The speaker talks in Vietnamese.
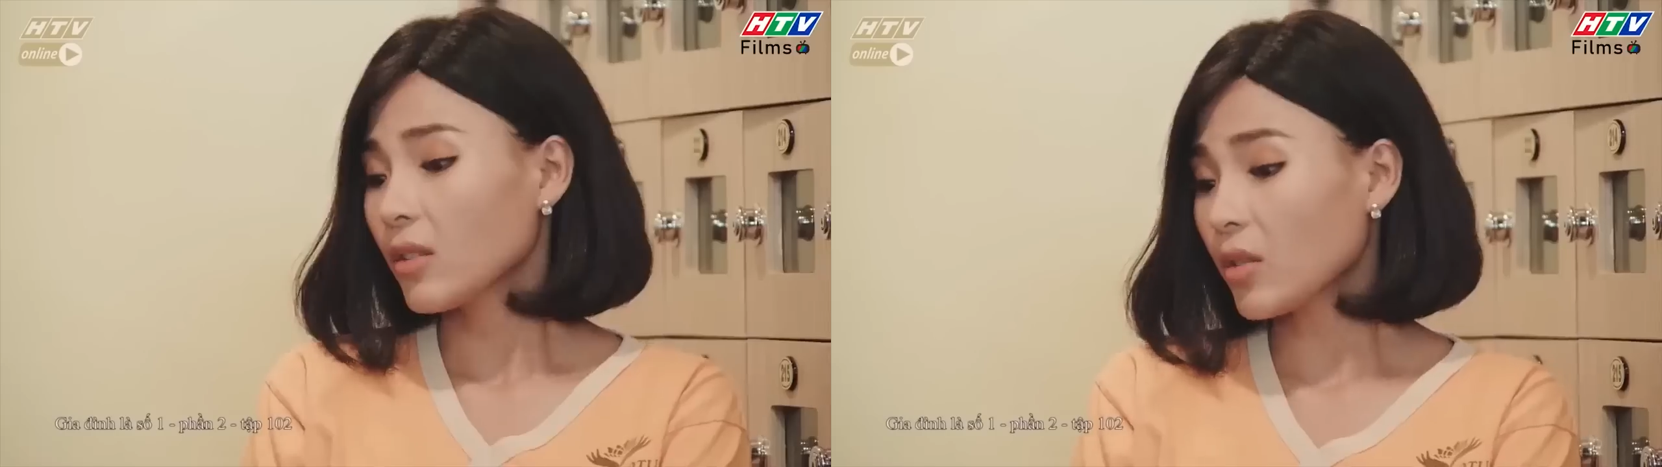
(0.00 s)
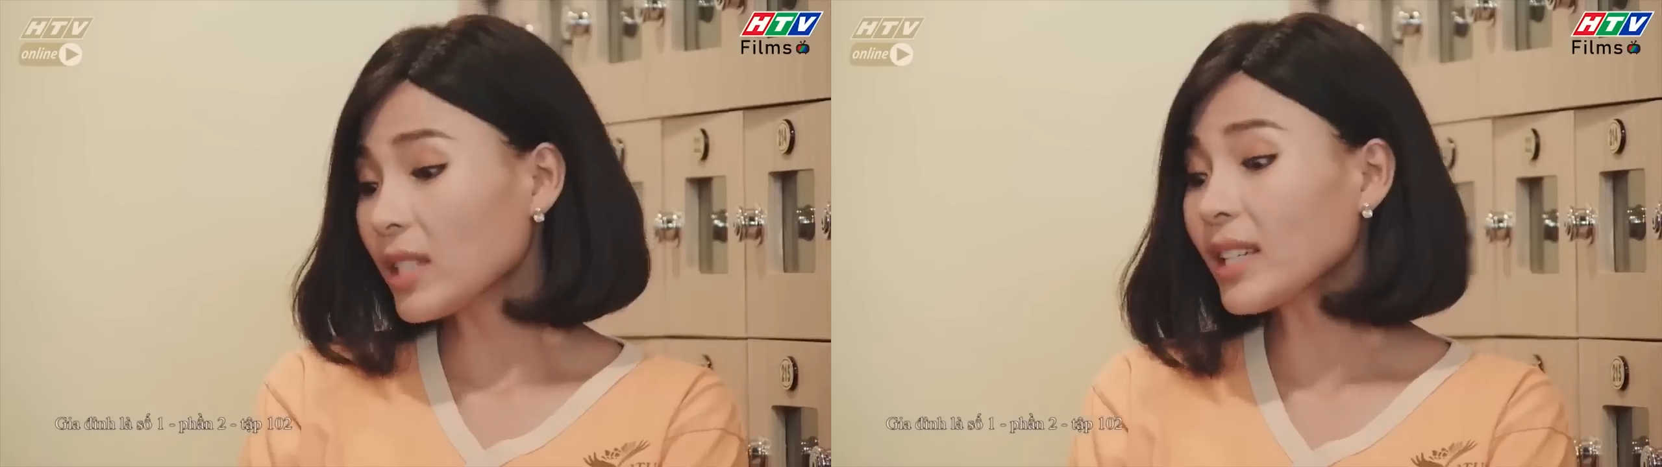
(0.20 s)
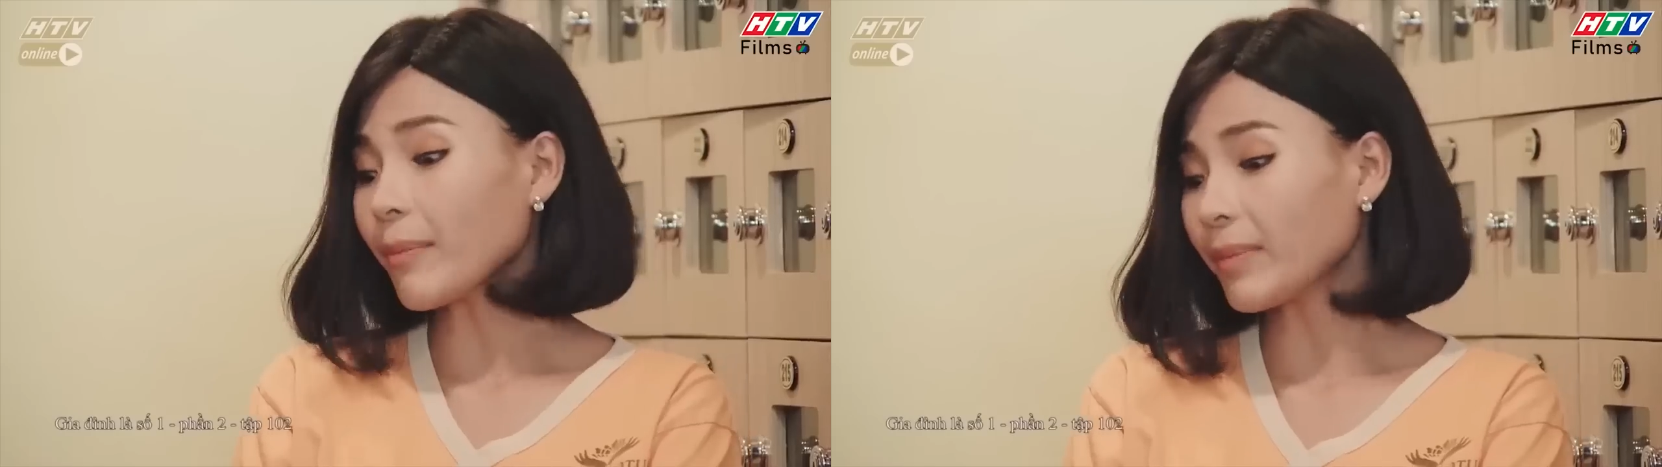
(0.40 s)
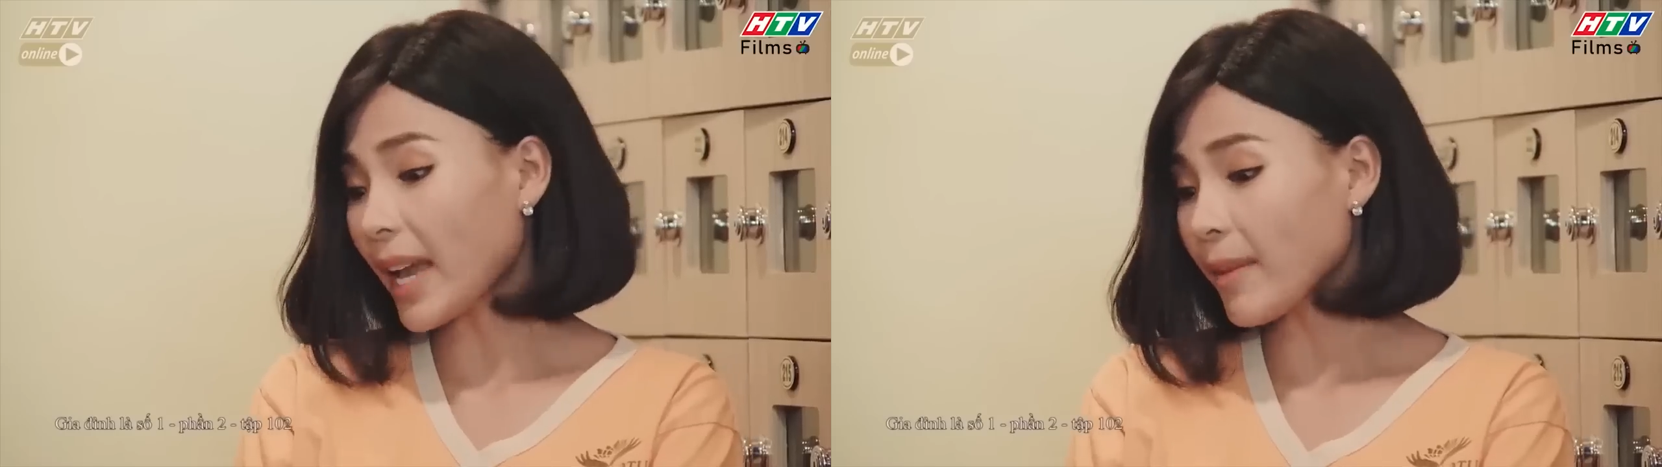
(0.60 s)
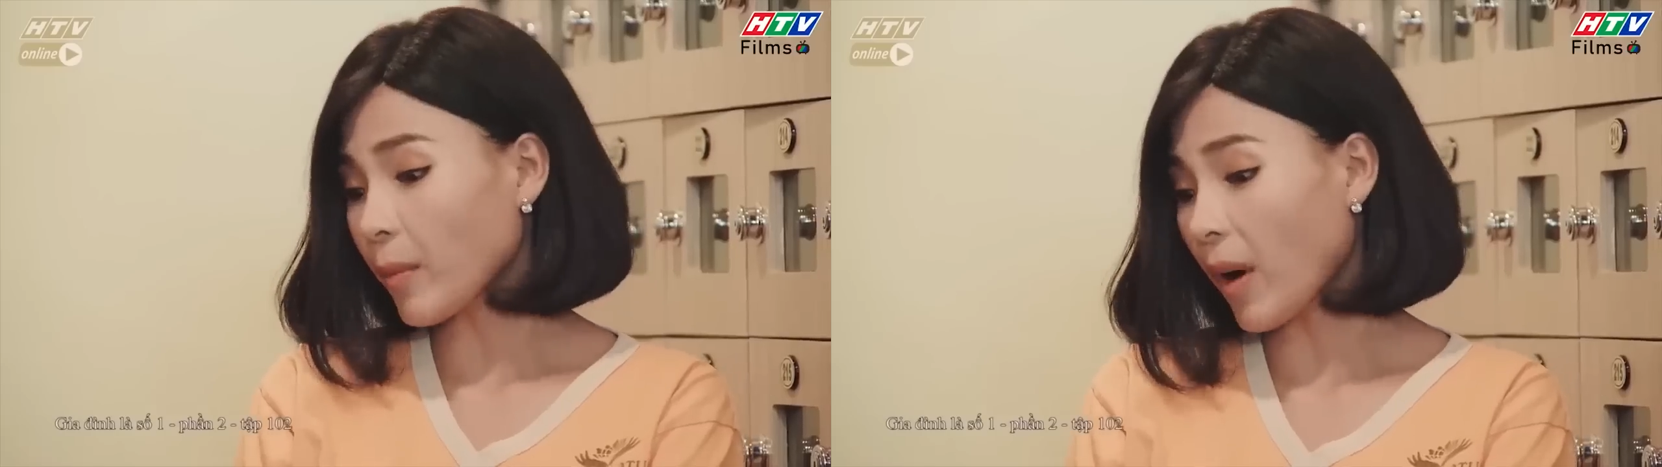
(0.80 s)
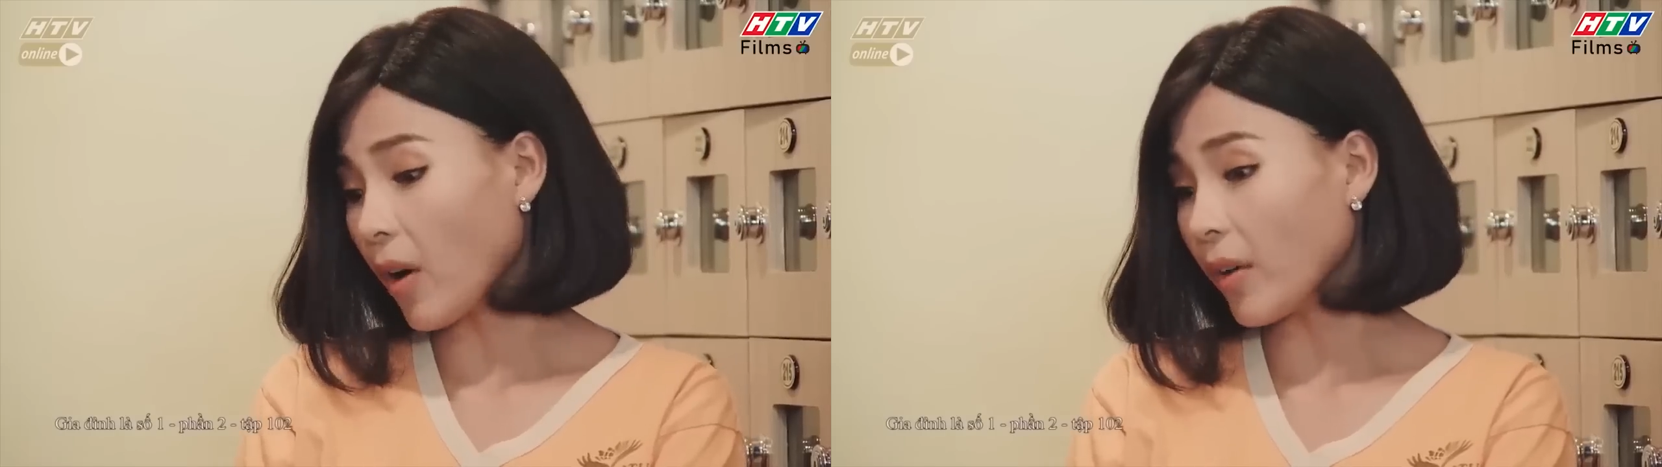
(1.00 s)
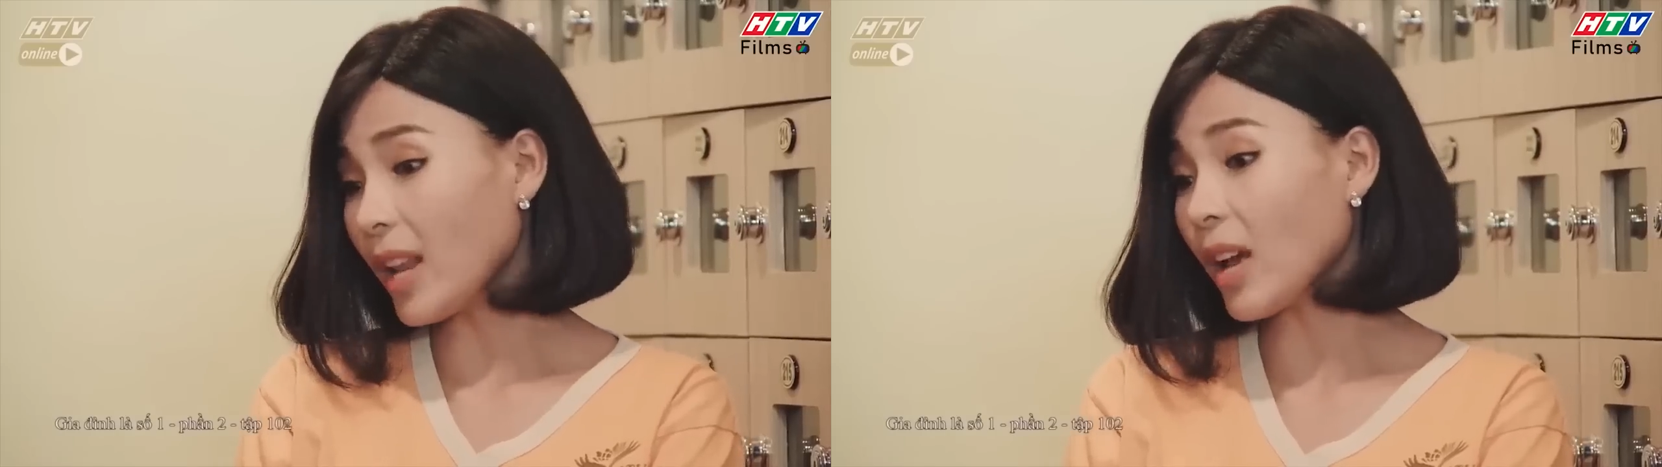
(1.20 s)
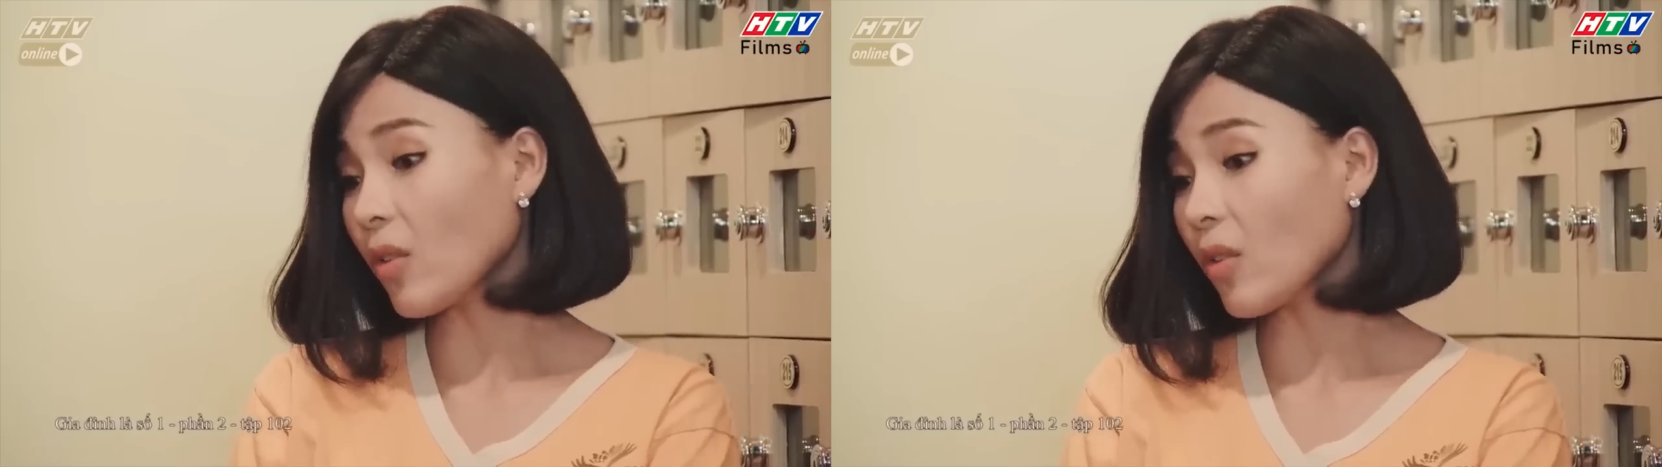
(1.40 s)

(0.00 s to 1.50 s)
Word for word: Cô cứ cầm tay một hồi